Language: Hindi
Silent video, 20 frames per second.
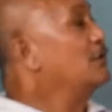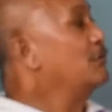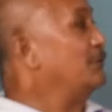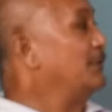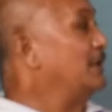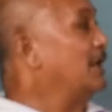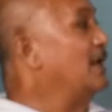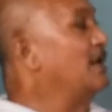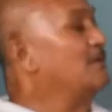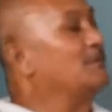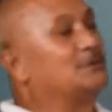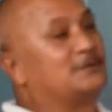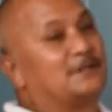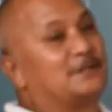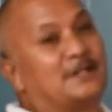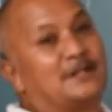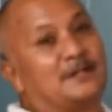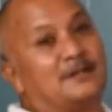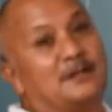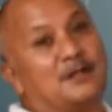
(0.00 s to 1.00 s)
विराम होता
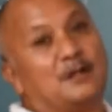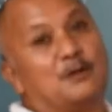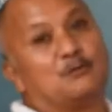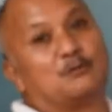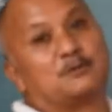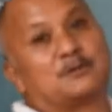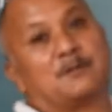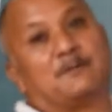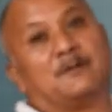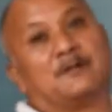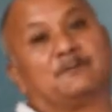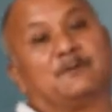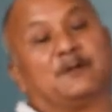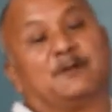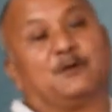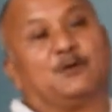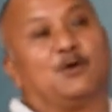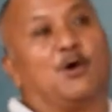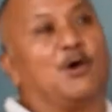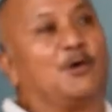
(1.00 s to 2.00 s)
है उसके बाद
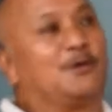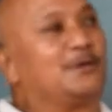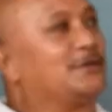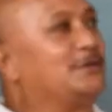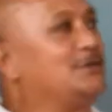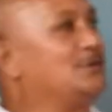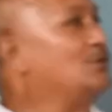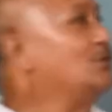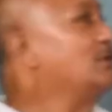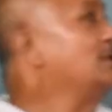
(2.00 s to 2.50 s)
में डॉट जो